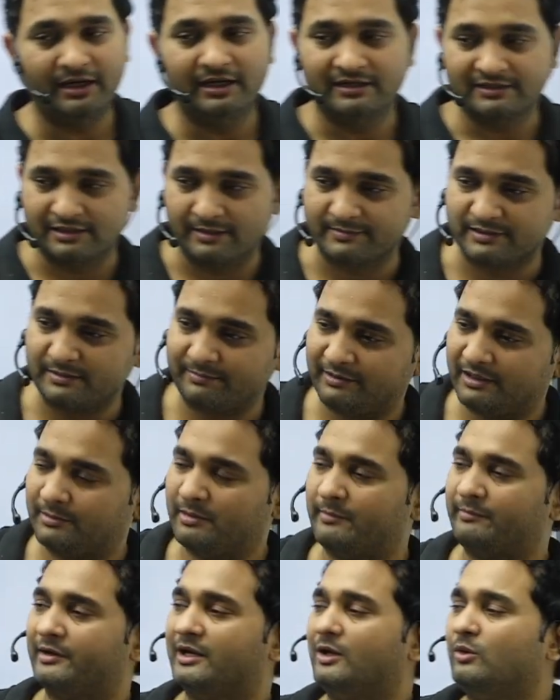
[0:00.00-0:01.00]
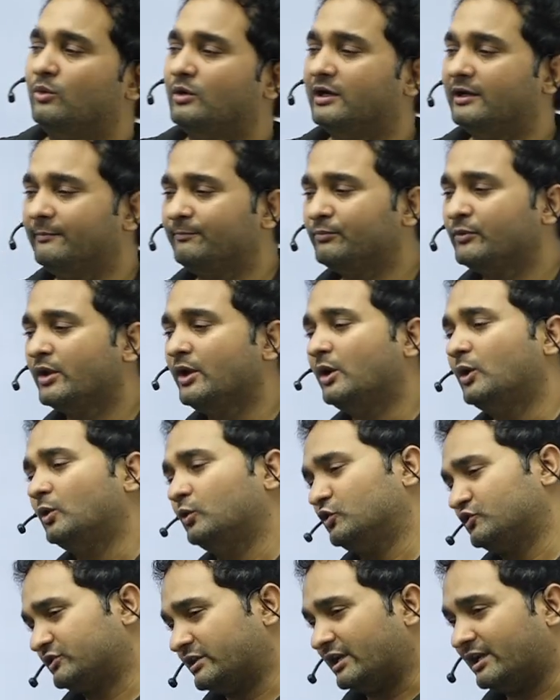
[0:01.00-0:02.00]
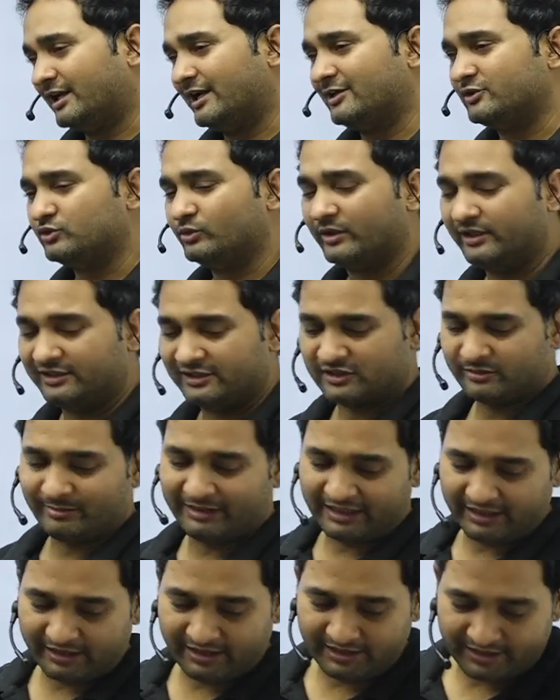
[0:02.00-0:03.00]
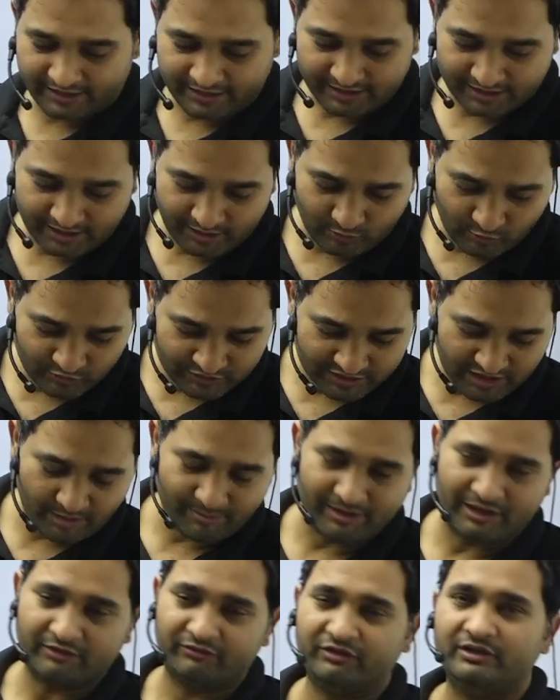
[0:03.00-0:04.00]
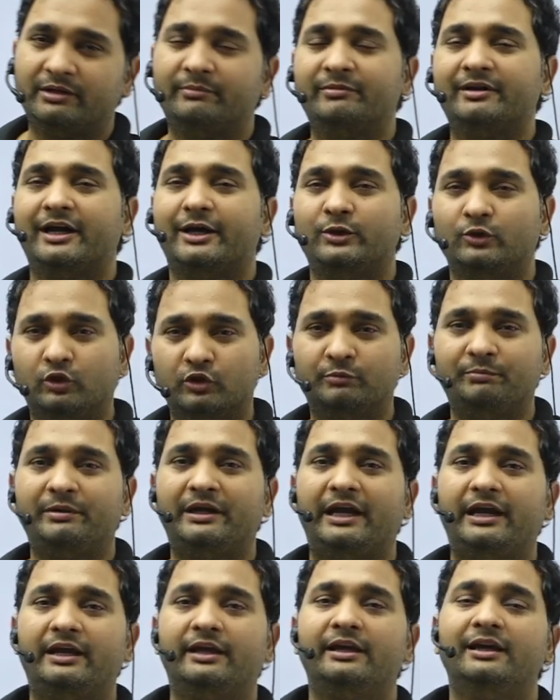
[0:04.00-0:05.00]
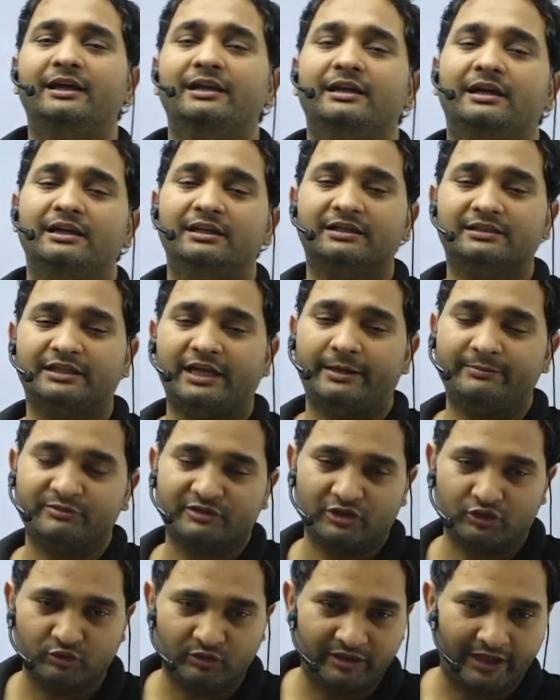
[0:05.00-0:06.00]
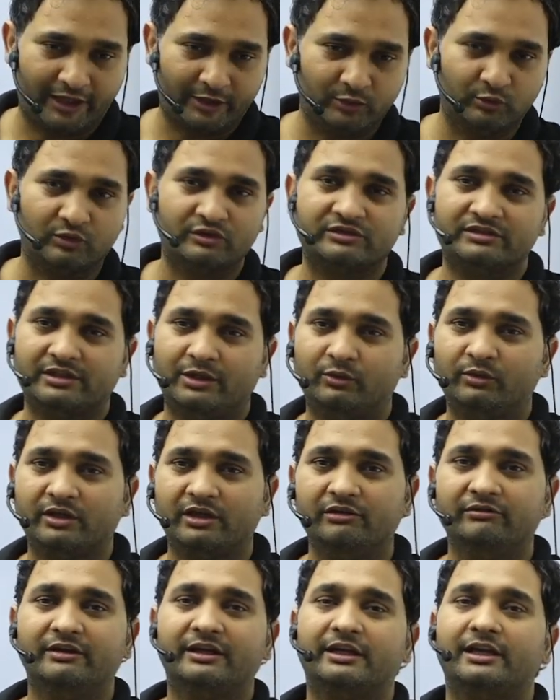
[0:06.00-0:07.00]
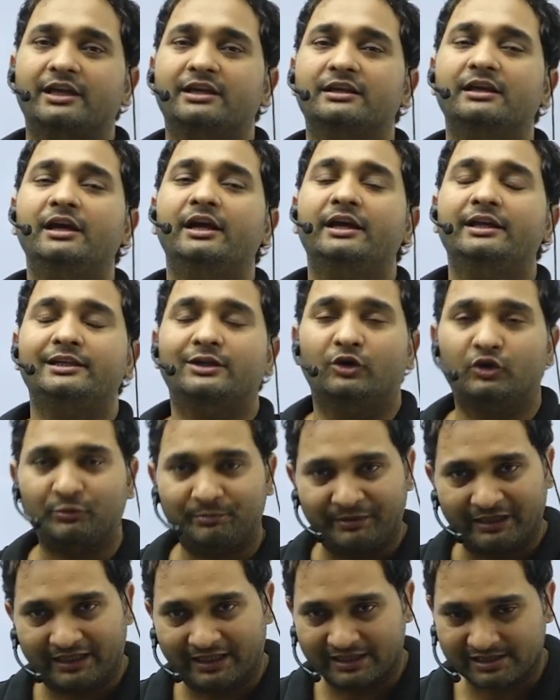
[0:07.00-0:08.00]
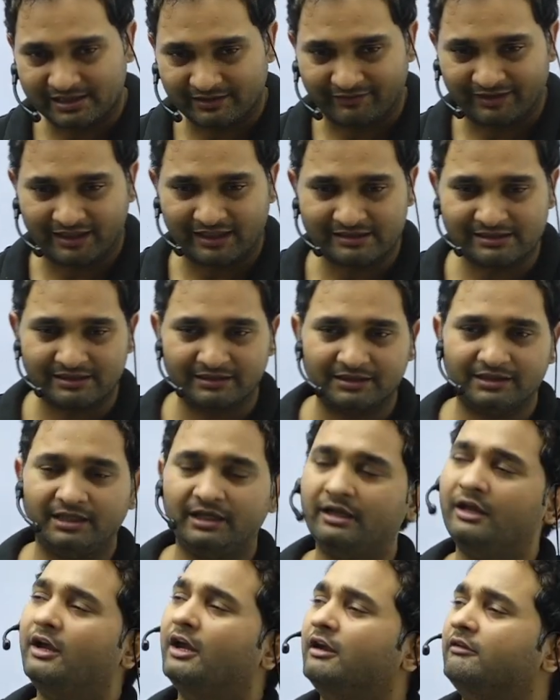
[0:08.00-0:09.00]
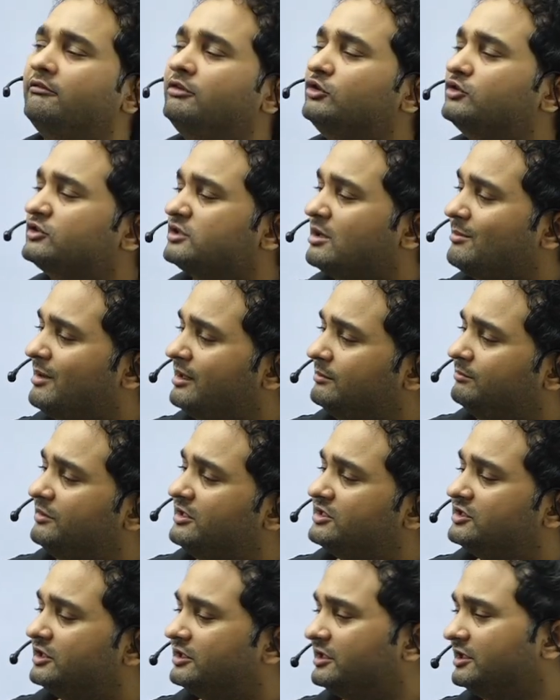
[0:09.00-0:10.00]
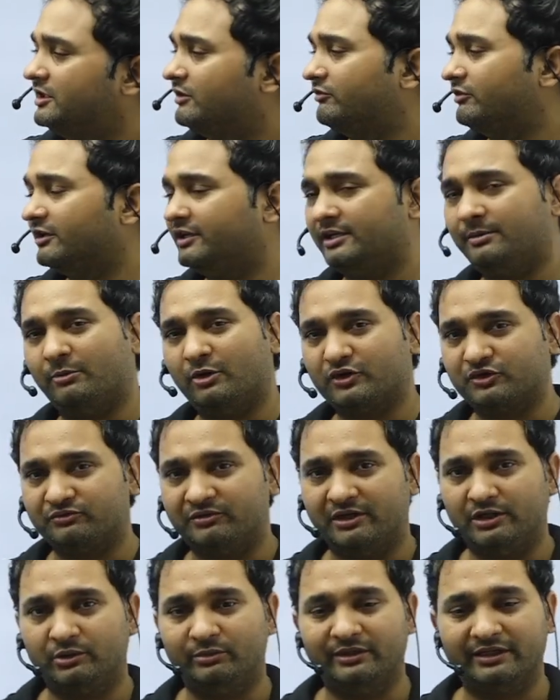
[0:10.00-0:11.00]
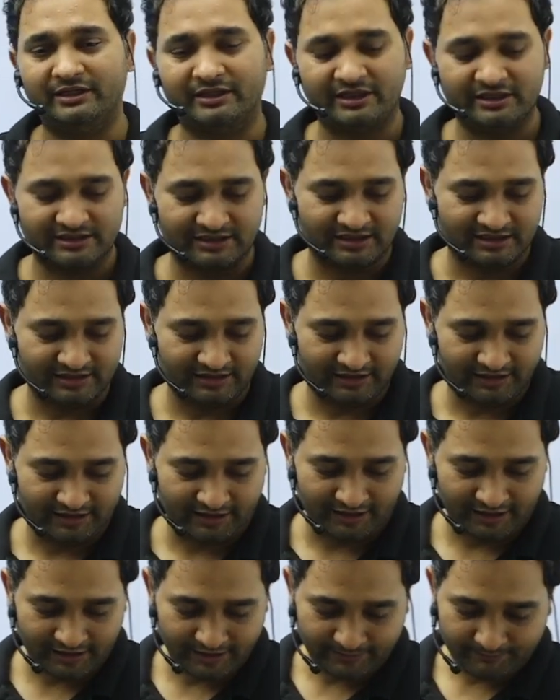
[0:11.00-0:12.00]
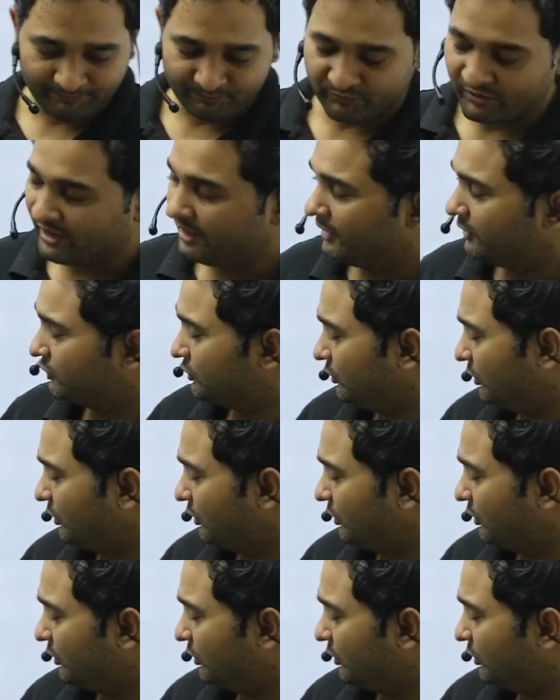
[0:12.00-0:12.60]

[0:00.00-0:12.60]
सबसे पहले मैं पढ़ाऊंगा उसकी क्लास होगी दस बारह घंटे की उसके बाद फिर हम डायोड पर आएंगे अलग अलग टाइप्स के जो डायोड्स हैं उनकी वर्किंग या उन पर क्या सवाल आ सकते हैं फिर उसके बाद बीजेटी एफ ए वगैरह की चर्चा करेंगे तो